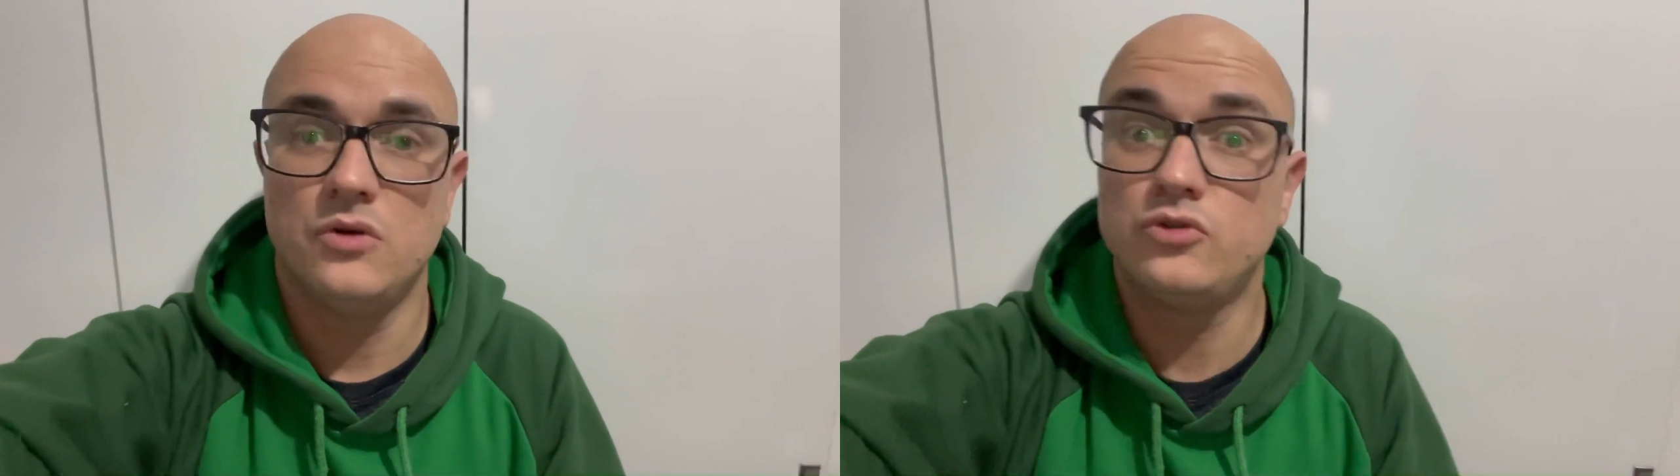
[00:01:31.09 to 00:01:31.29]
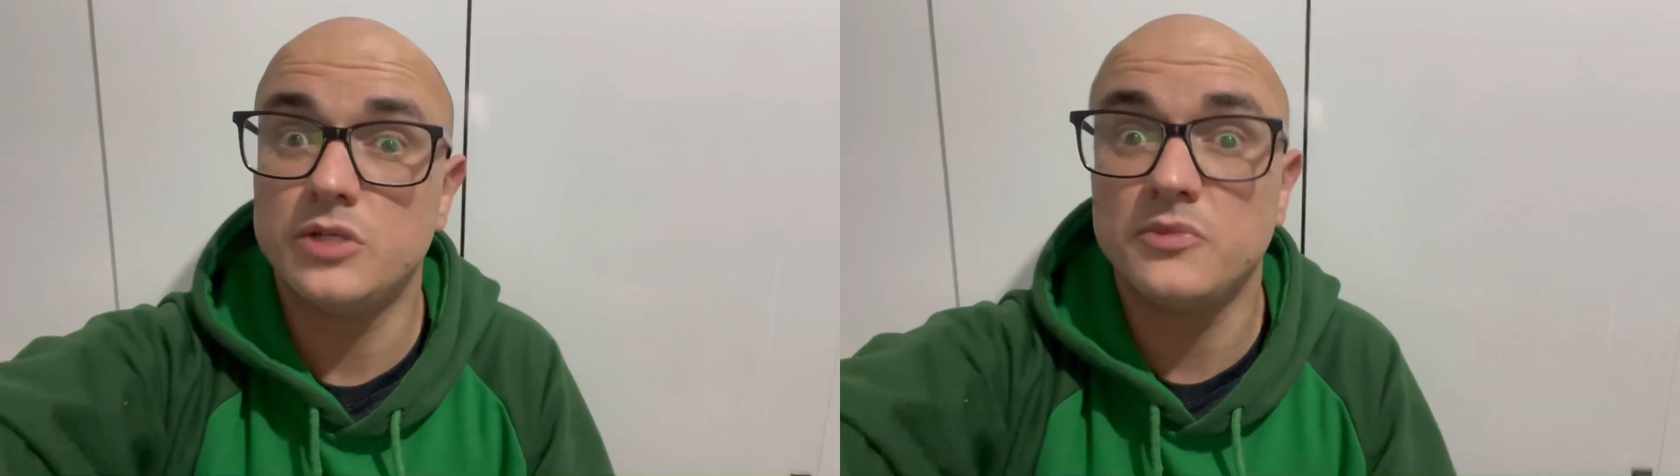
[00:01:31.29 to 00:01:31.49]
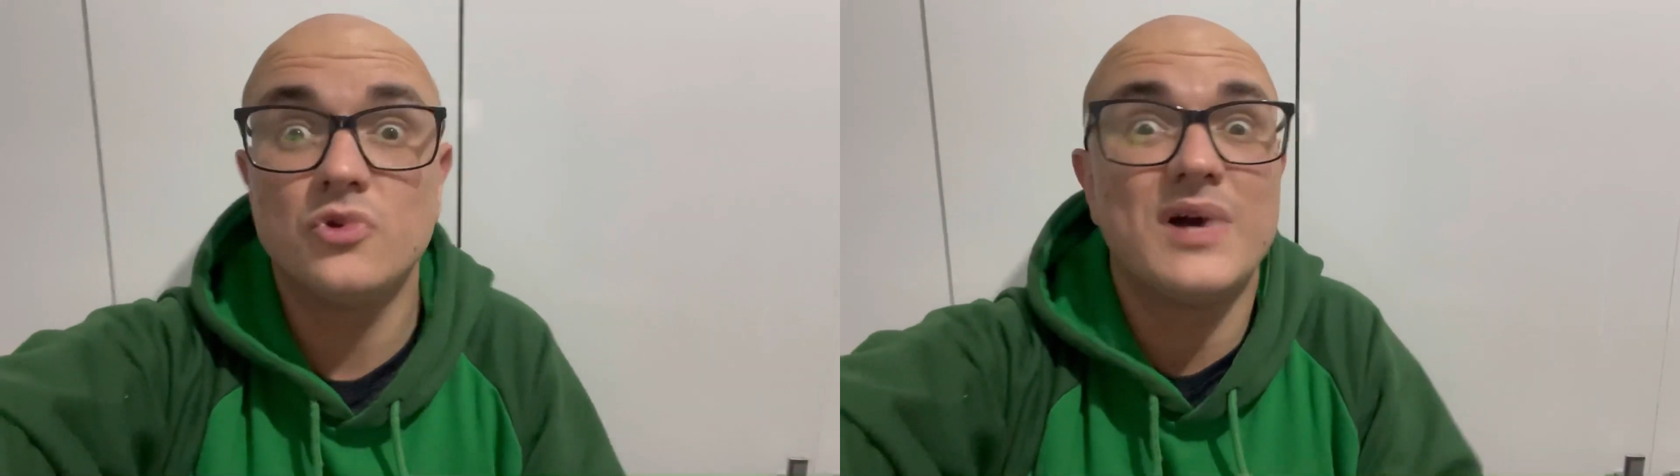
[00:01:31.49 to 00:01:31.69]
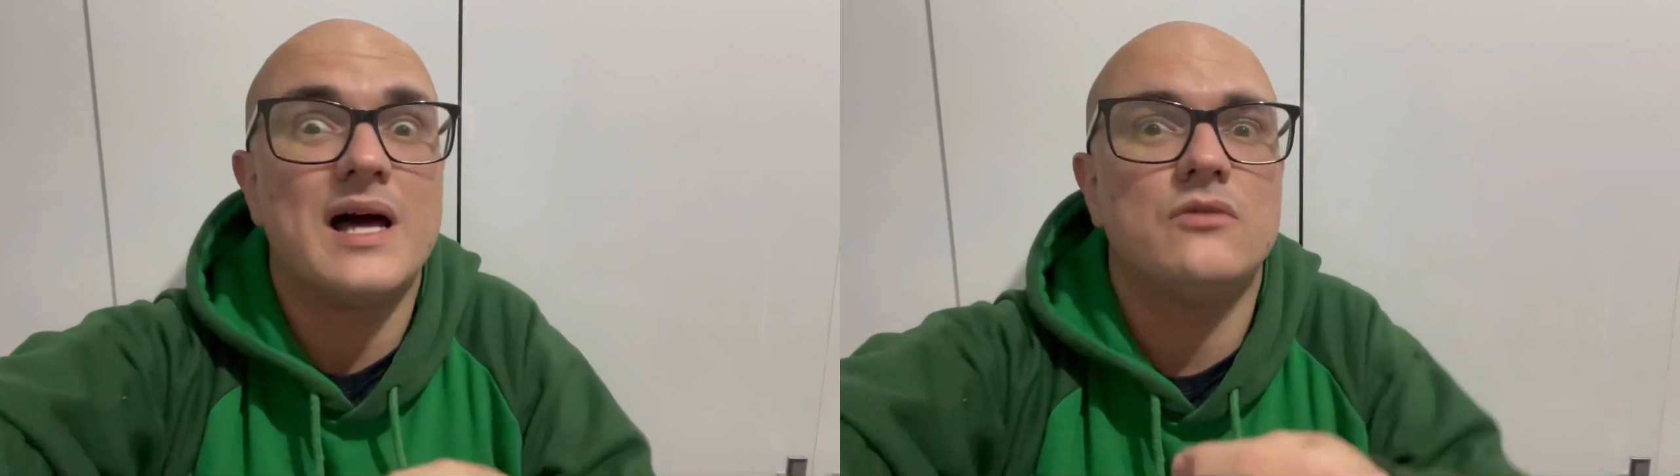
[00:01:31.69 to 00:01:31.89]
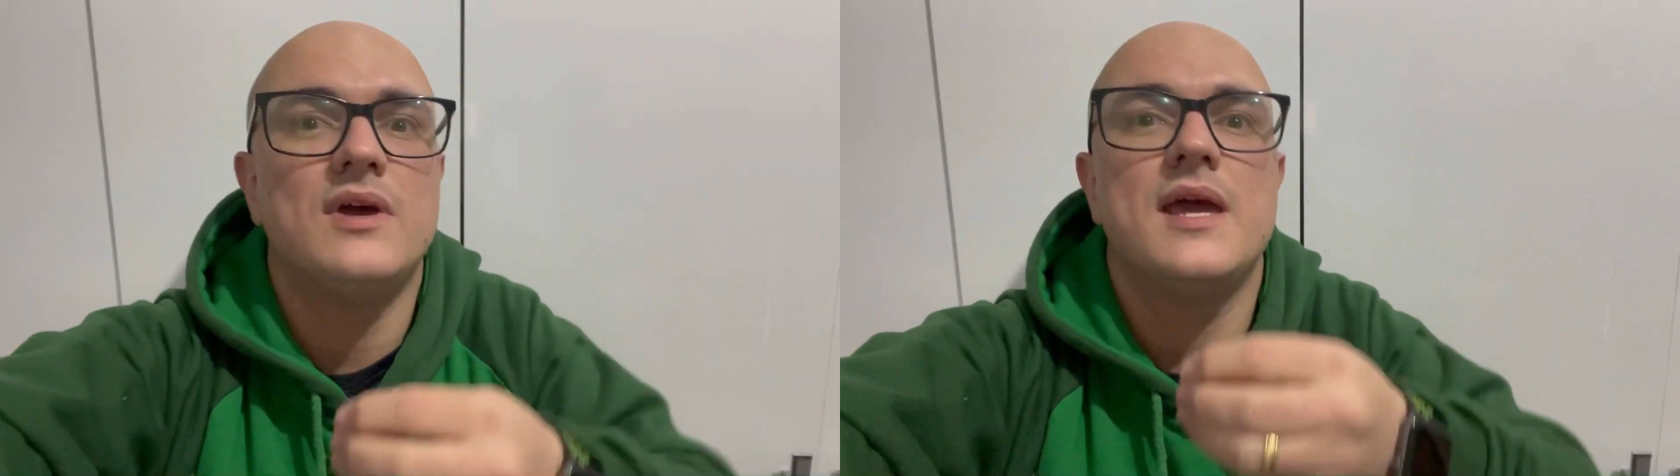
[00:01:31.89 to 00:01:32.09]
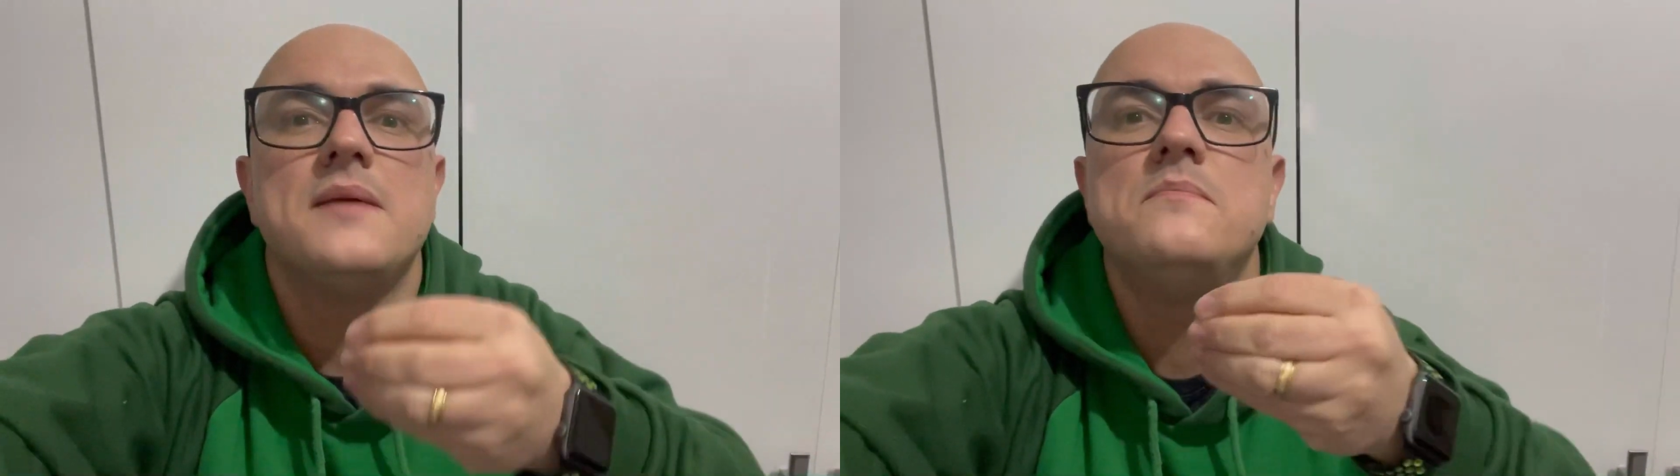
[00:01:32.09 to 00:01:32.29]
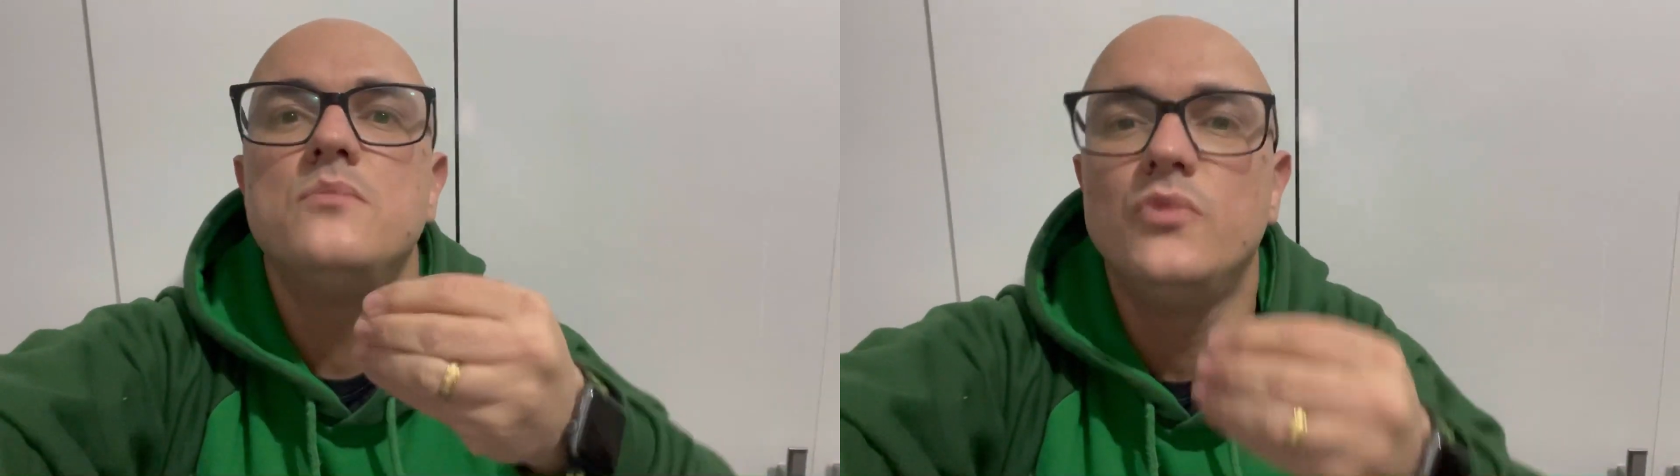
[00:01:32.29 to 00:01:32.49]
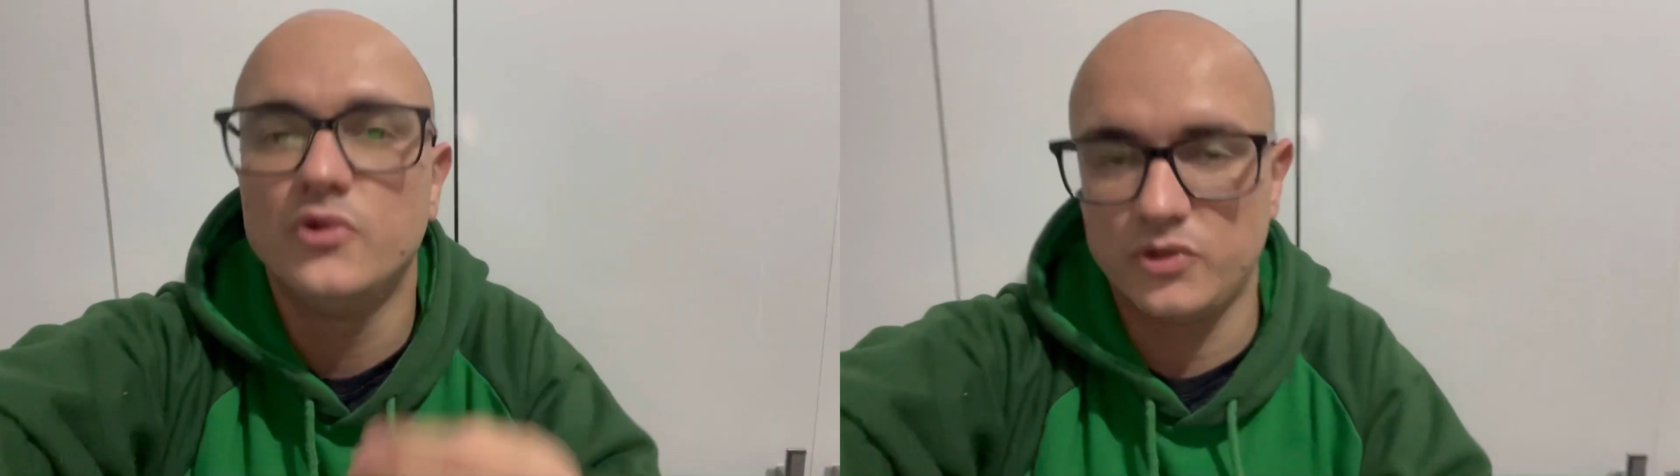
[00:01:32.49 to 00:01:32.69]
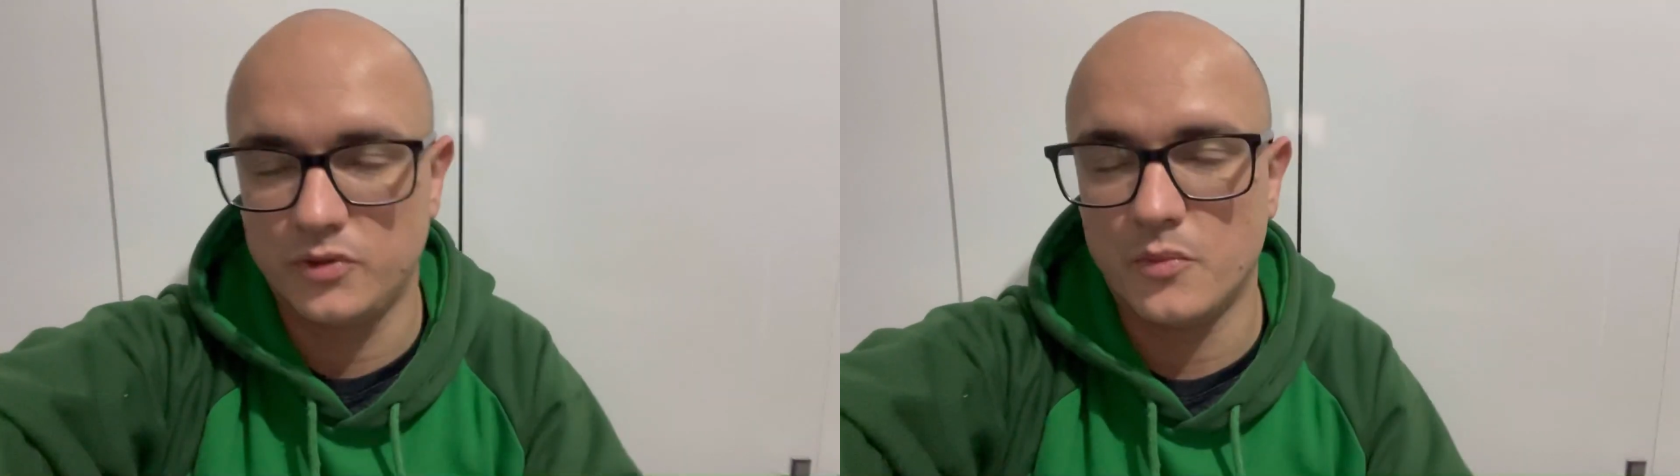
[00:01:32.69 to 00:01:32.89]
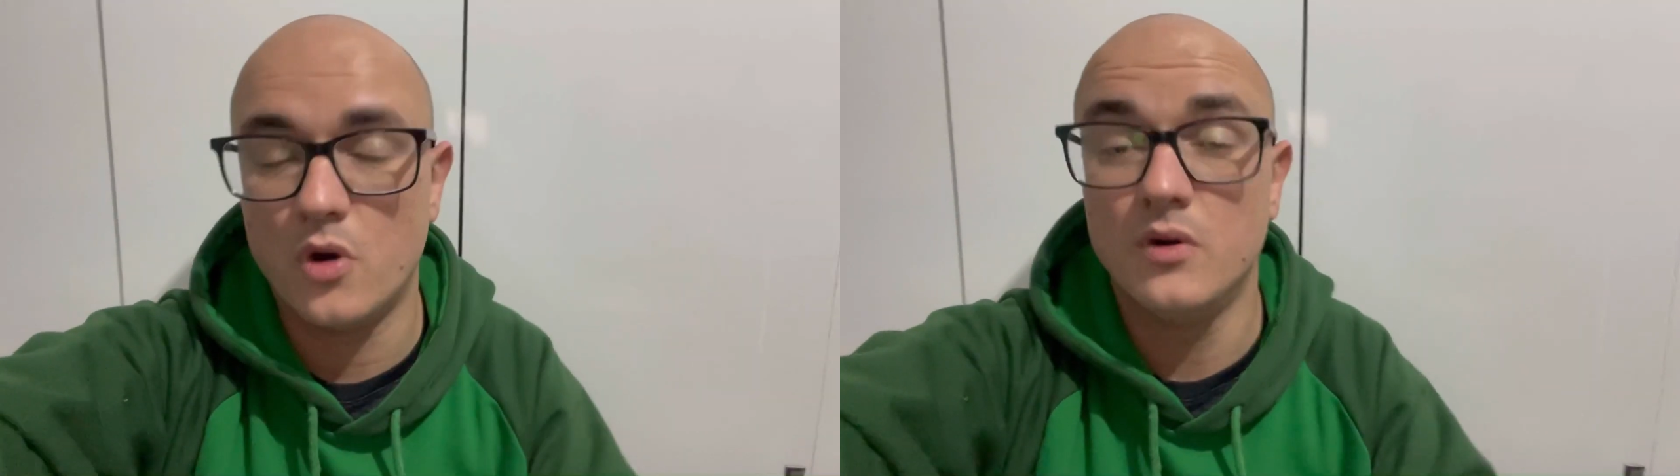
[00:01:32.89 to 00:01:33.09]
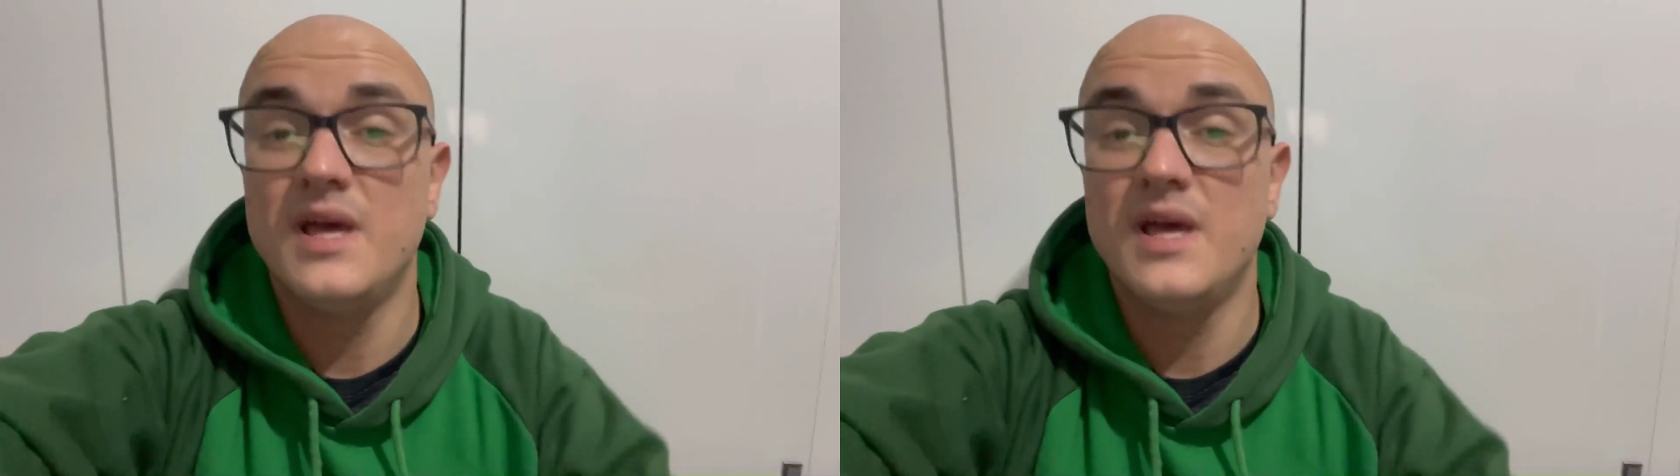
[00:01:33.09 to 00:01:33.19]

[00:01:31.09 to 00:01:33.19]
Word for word: O time do Galo é muito bom,